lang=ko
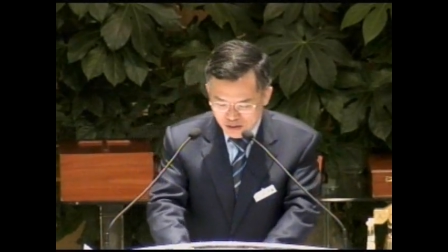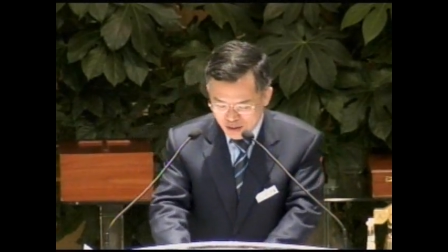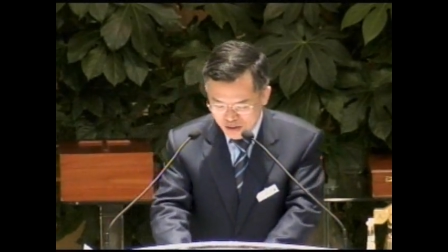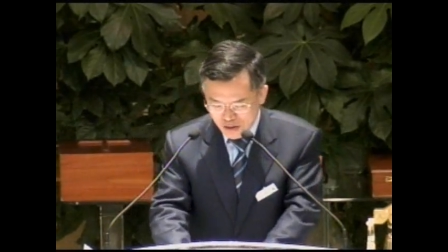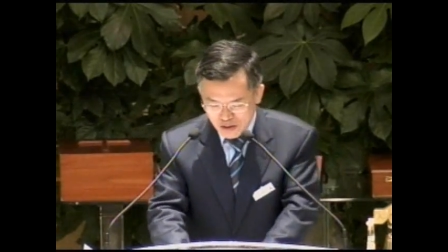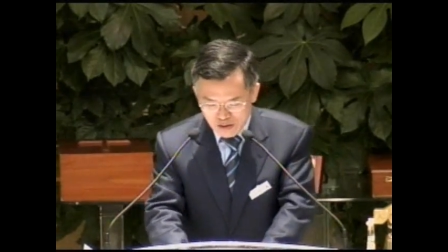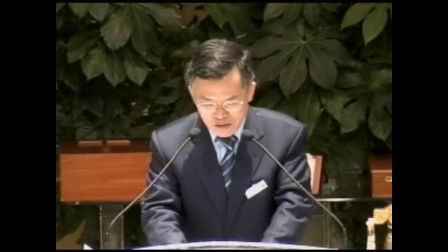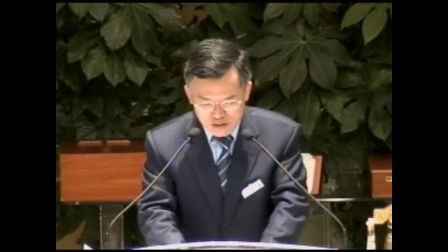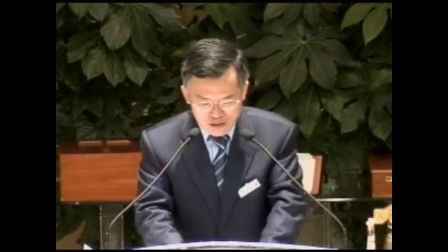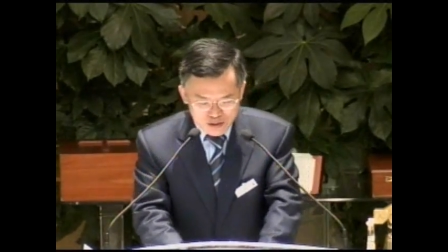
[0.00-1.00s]
그래서
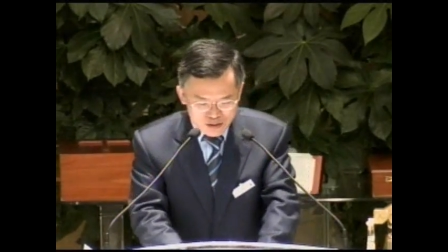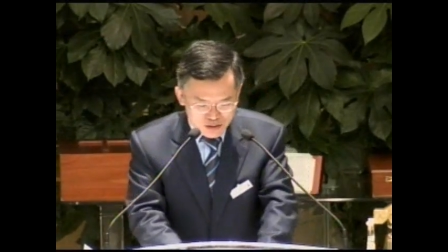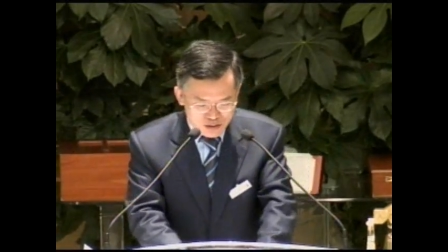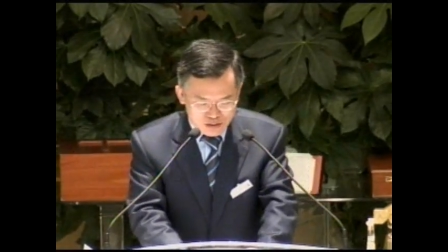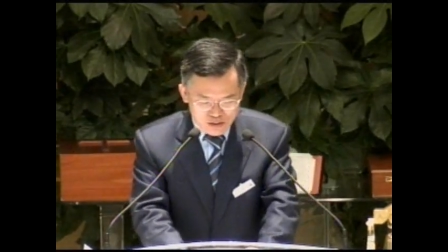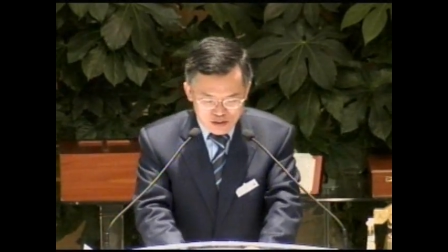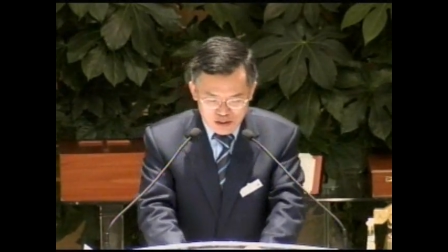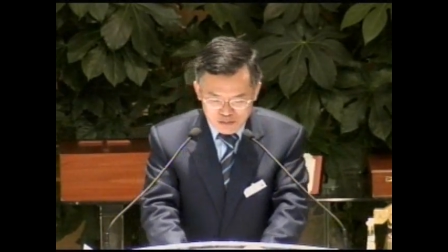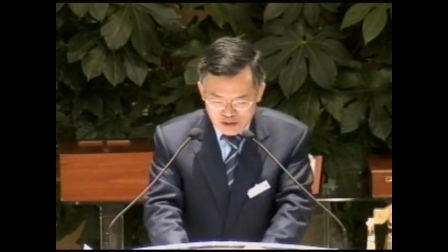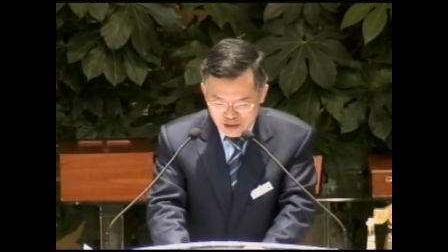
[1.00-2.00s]
어떤
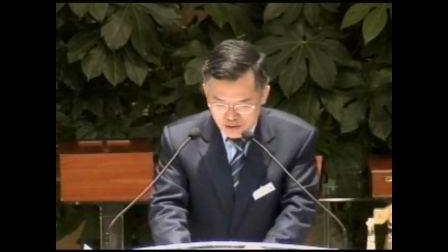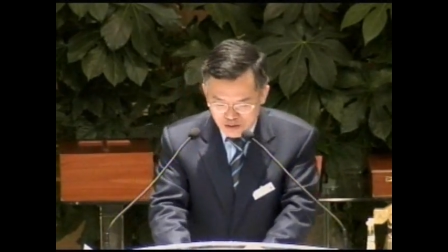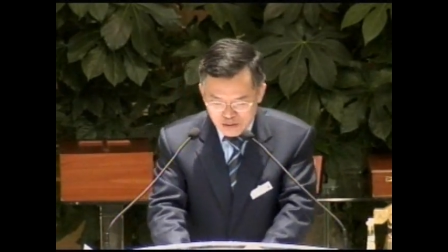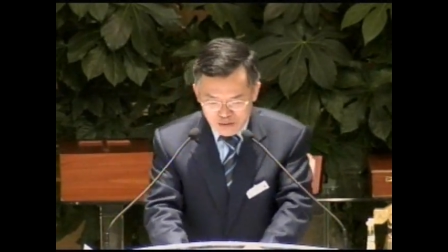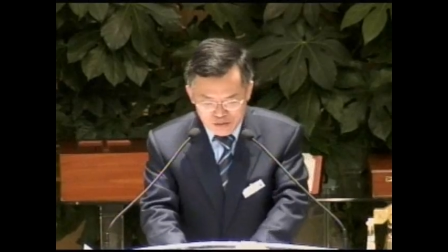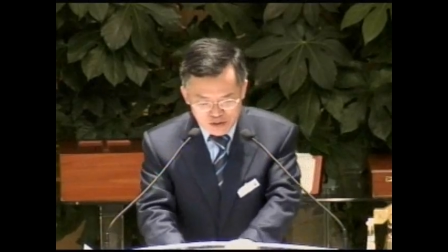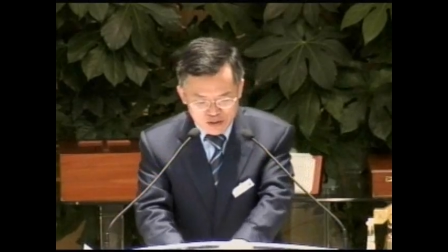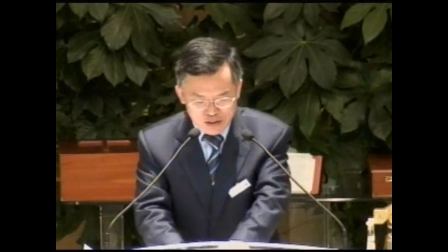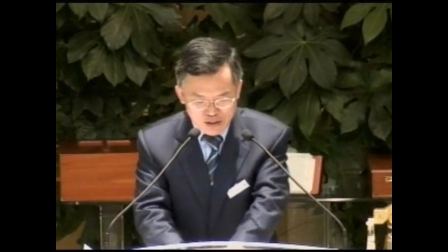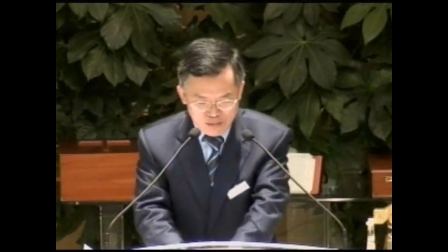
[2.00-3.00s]
사람들 가운데
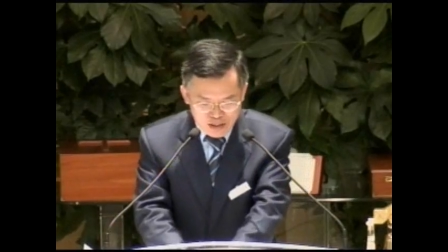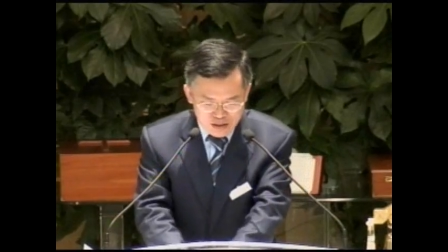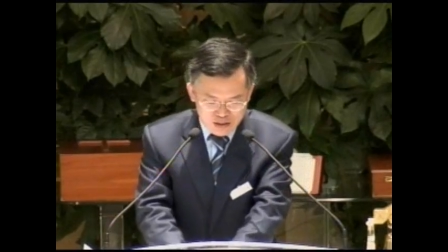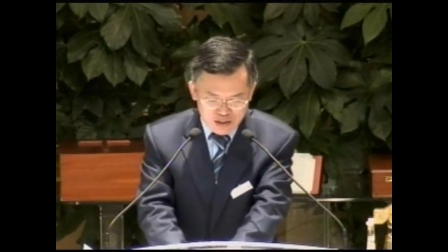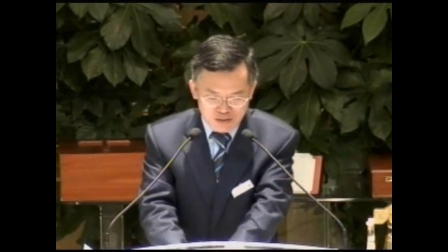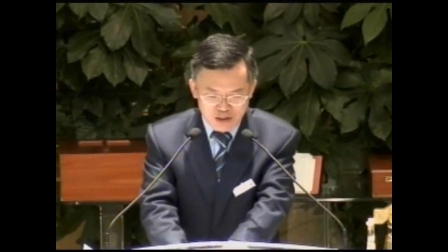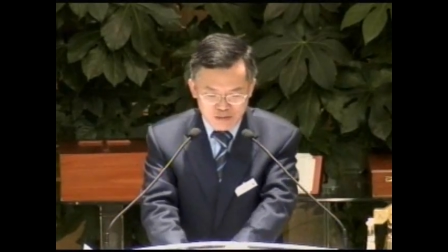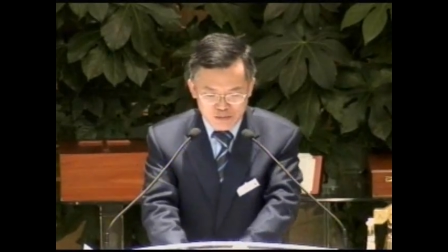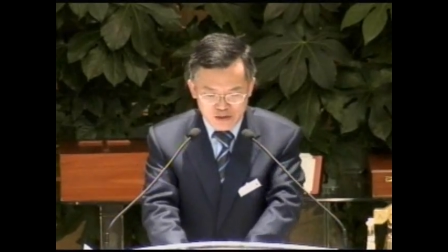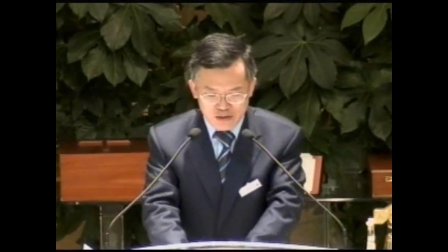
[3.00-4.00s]
보면은 이 말씀 가운데
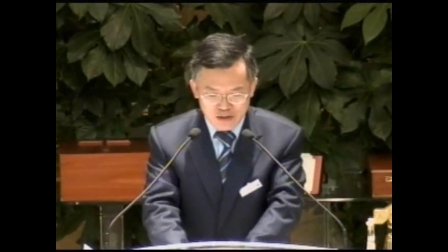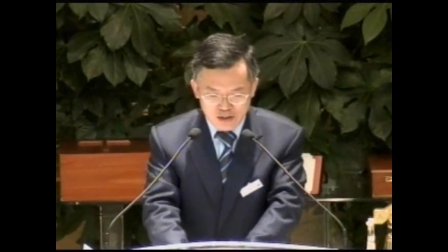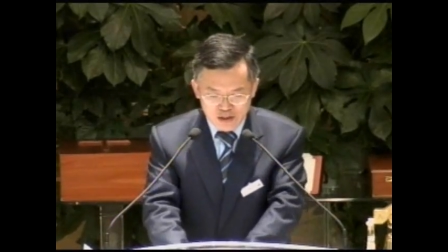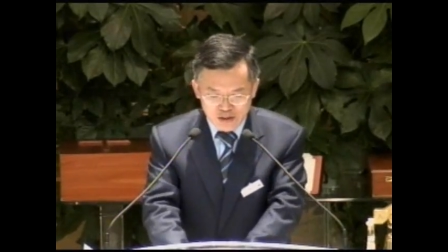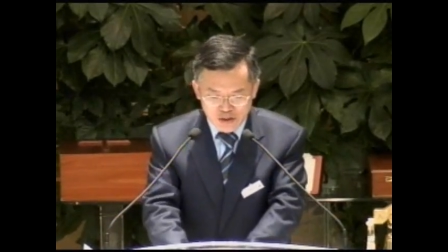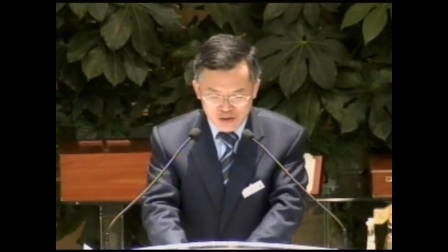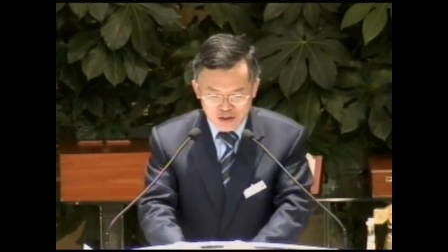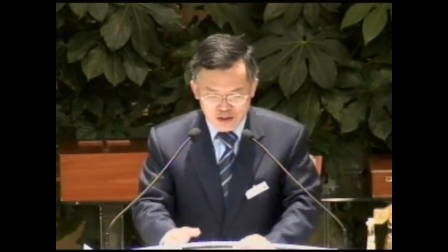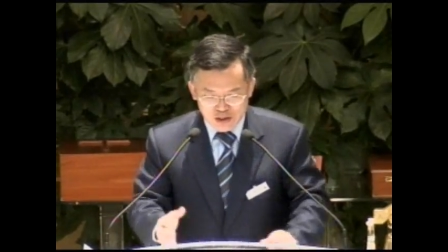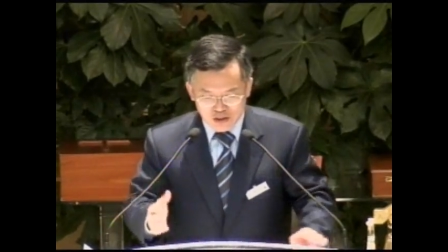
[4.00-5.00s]
보면
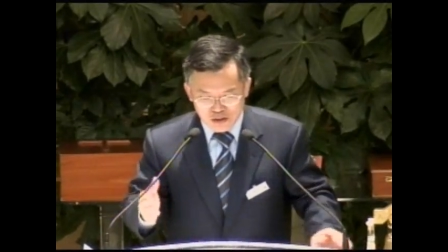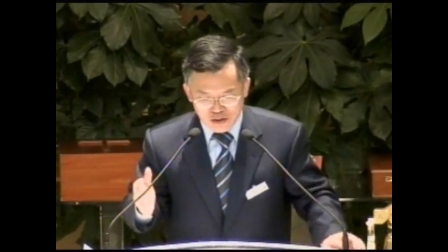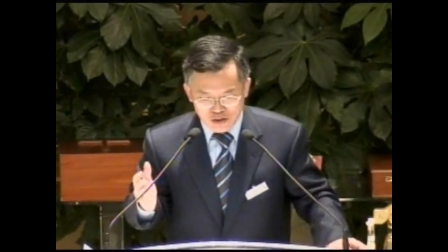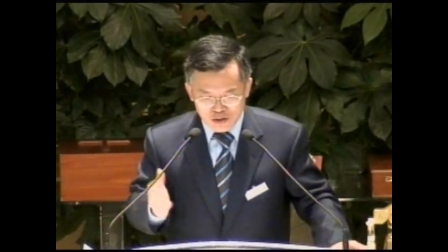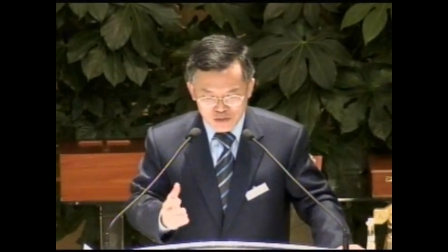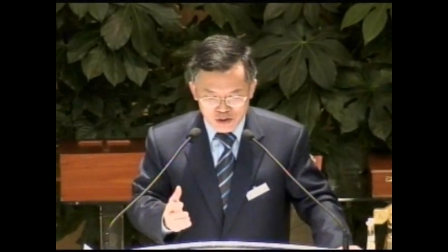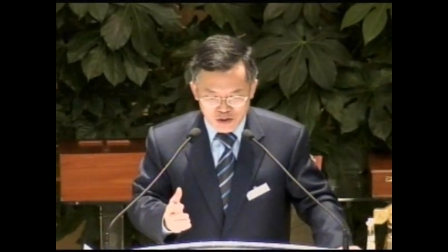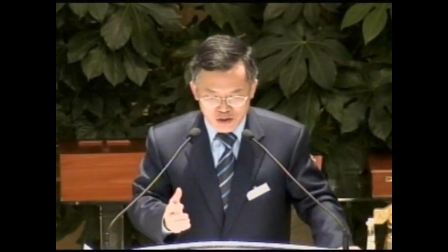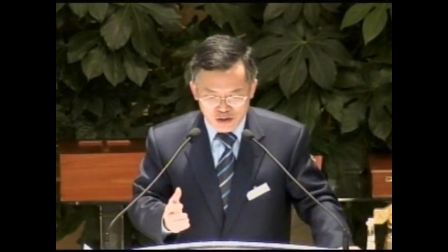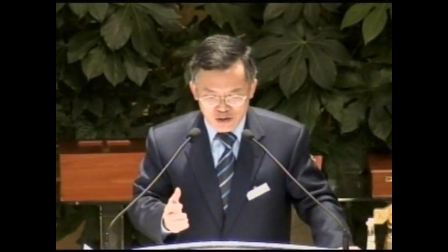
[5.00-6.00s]
경제적인
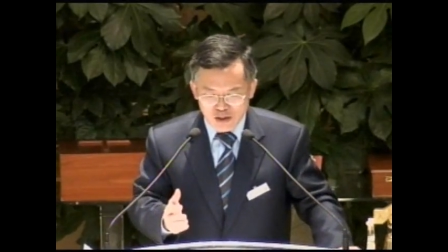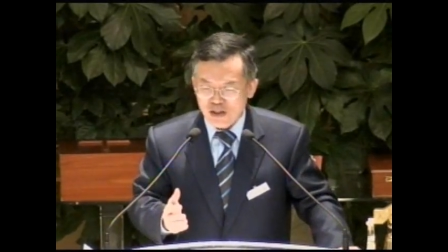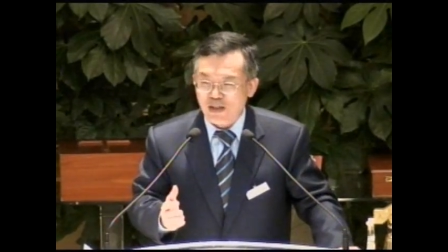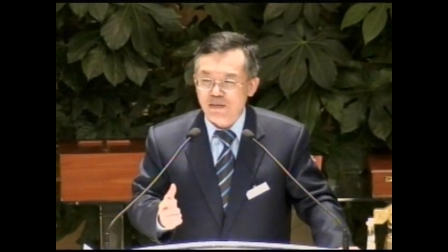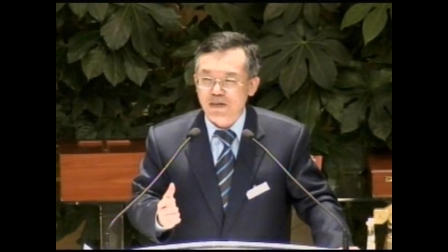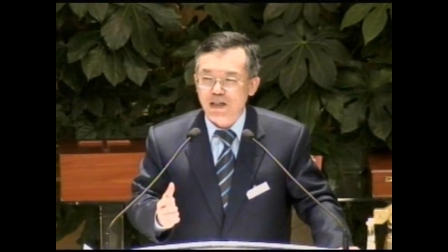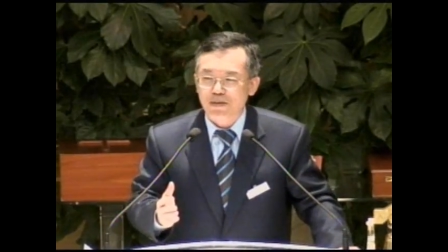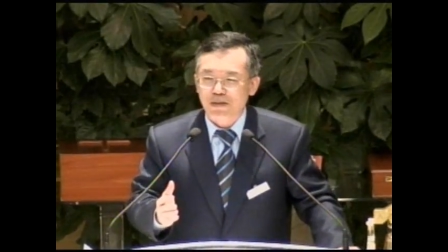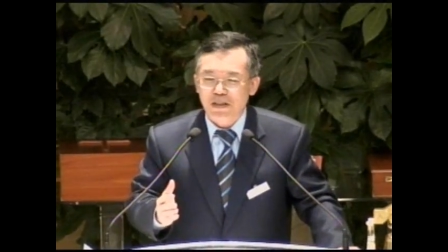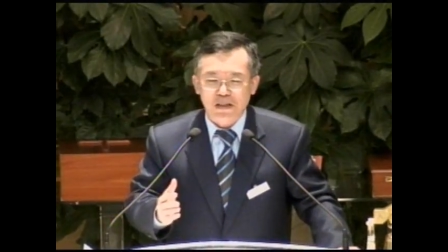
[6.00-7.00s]
어려움으로 내 삶
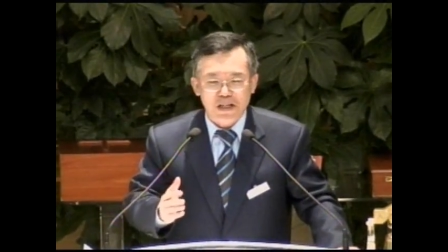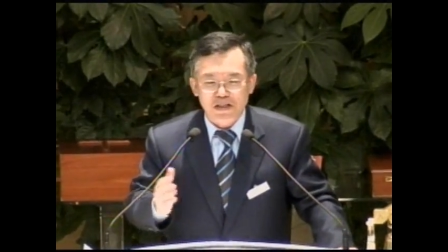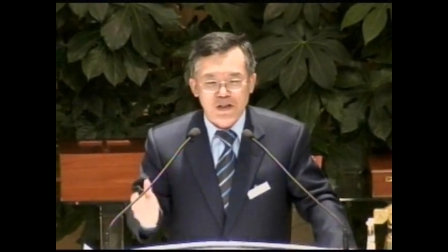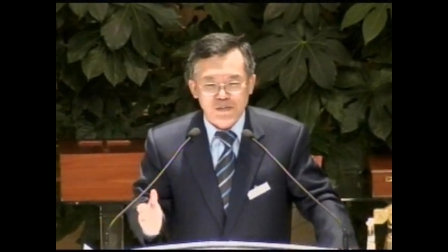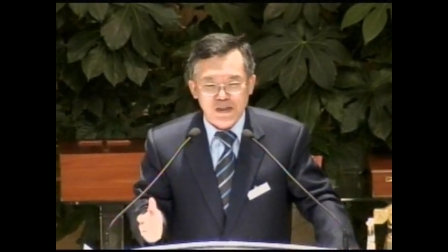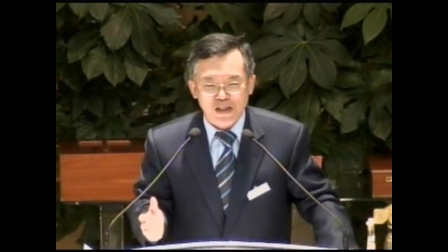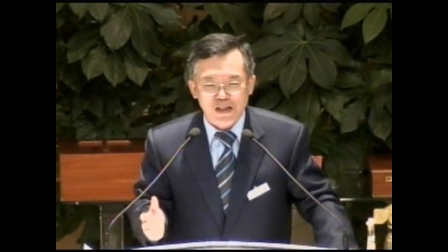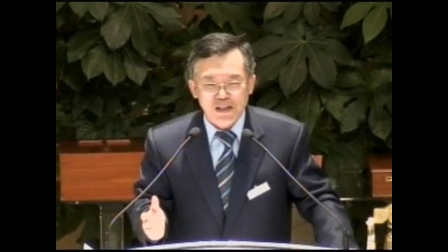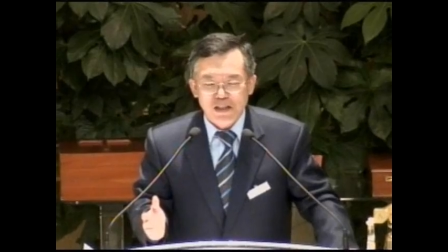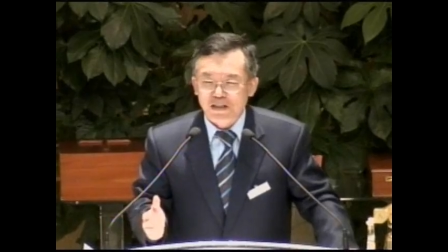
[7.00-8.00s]
가운데 내일이 없다.